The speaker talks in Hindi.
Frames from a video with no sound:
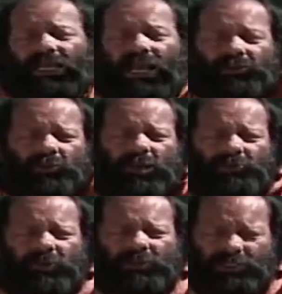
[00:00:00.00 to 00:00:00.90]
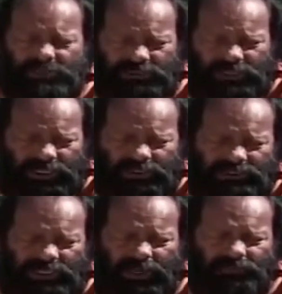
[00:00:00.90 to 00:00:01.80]
का एक आंदोलन बनकर संचालन
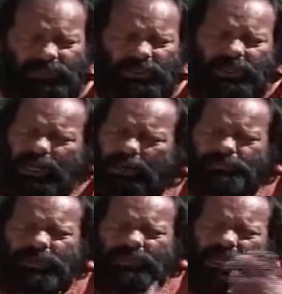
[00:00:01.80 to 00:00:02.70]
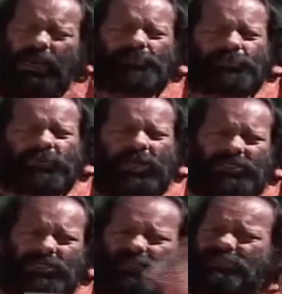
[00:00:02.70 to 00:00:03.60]
किया अपना काम पूरा
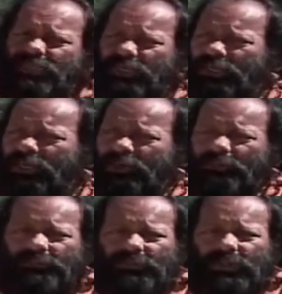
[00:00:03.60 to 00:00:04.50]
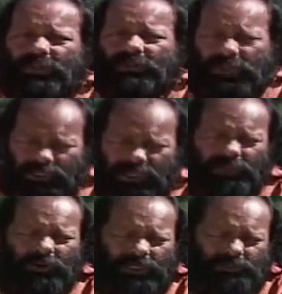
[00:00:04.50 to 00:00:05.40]
किया चले गए धन्य
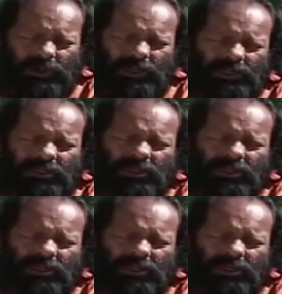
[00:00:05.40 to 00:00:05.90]
है वो आत्मा